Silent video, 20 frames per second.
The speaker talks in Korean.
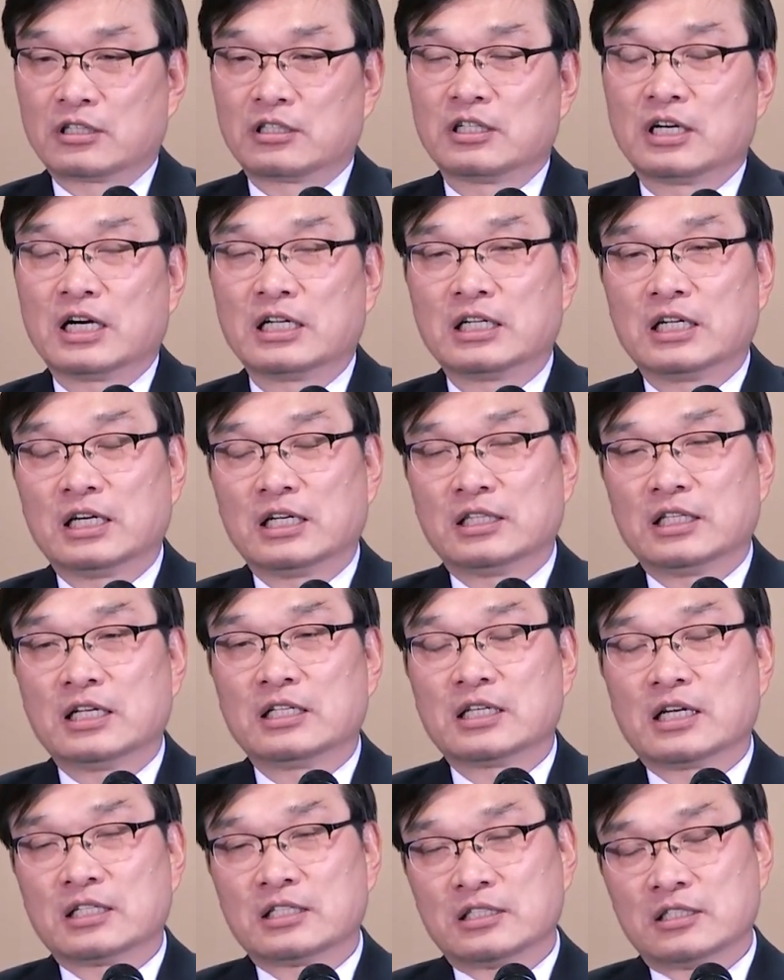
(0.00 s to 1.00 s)
그 안에 내
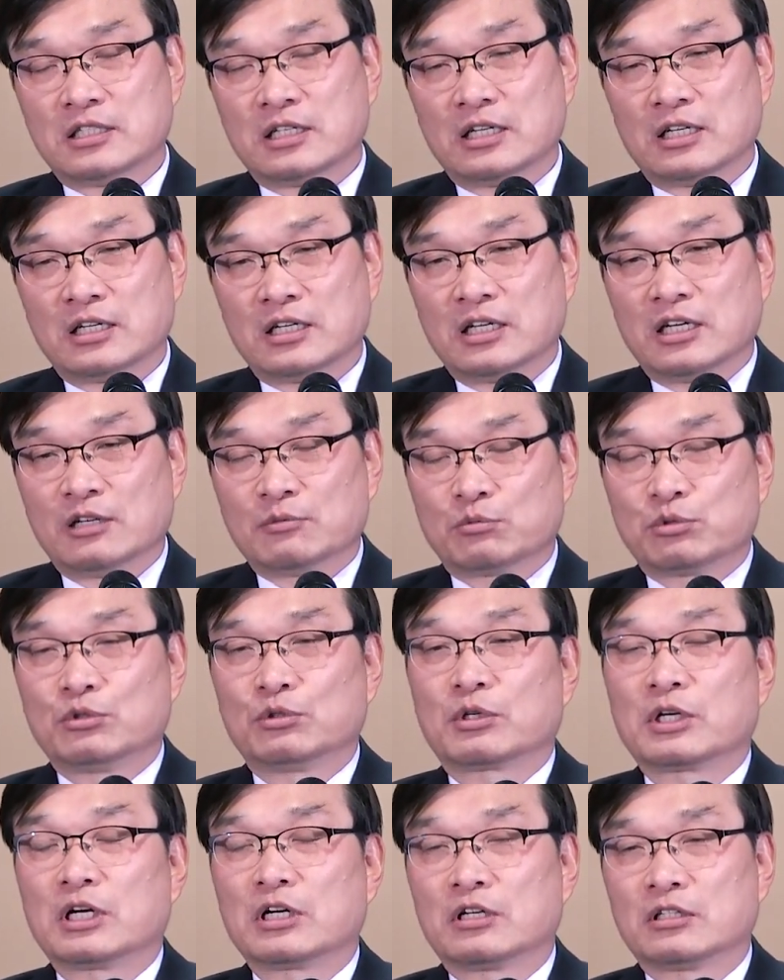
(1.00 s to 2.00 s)
자신의
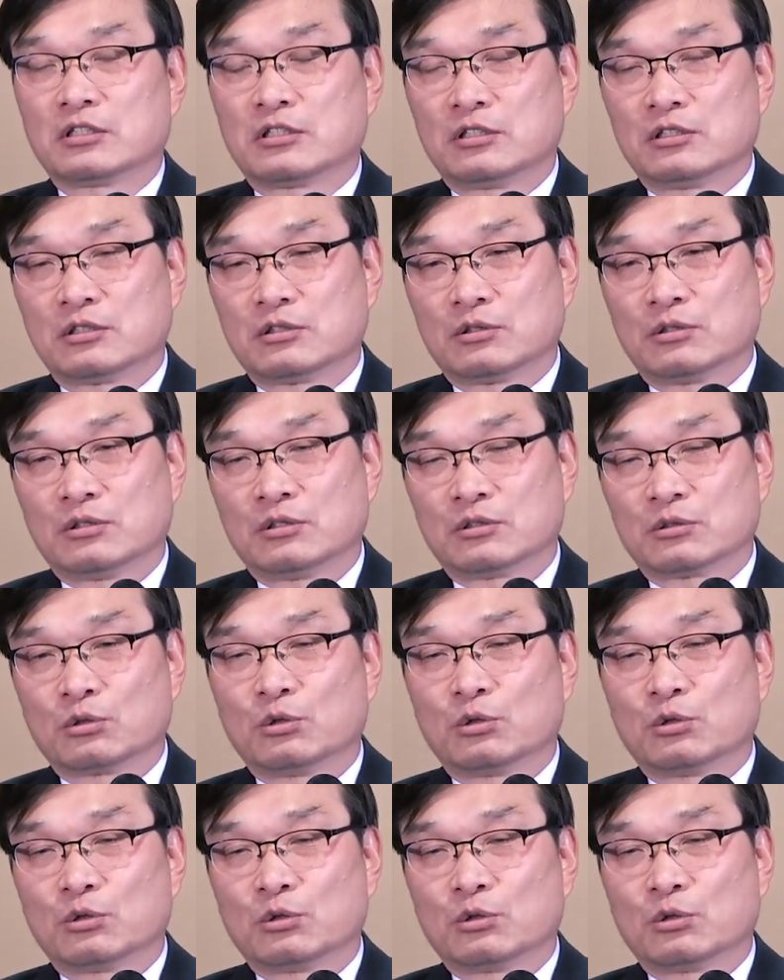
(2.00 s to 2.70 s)
부족한 것들도